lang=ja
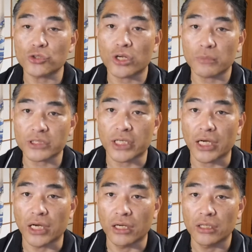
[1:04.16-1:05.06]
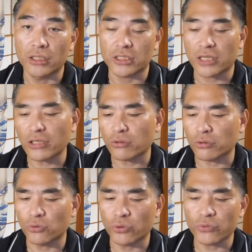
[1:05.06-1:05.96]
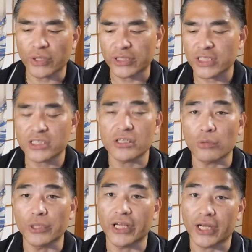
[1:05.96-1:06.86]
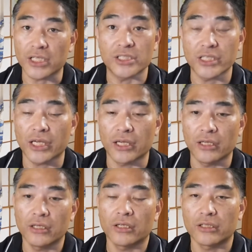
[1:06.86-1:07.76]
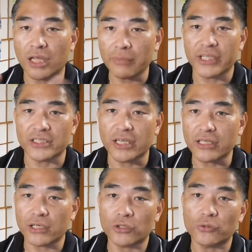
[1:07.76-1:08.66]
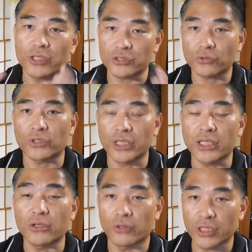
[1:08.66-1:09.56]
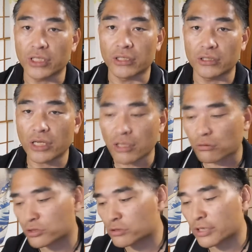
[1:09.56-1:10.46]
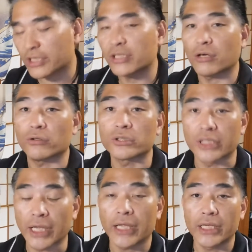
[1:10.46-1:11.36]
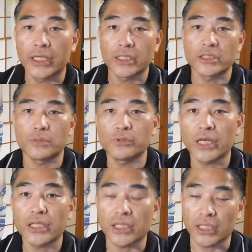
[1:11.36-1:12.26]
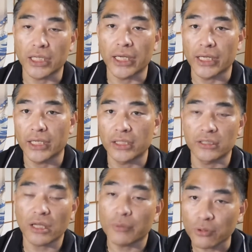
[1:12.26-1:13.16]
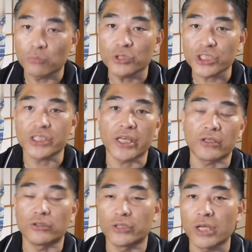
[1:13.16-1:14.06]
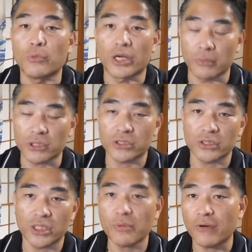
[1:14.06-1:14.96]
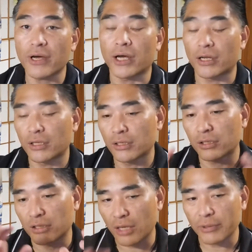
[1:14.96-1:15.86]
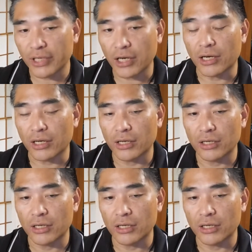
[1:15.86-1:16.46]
情がありますから機械よりの俺の方が正しいんだよみたいな感じでナビで最短距離ですよって出てるのにいやいやこっちの方がいいんだよってね自分判断でナビを無視していく例もあります今はナビが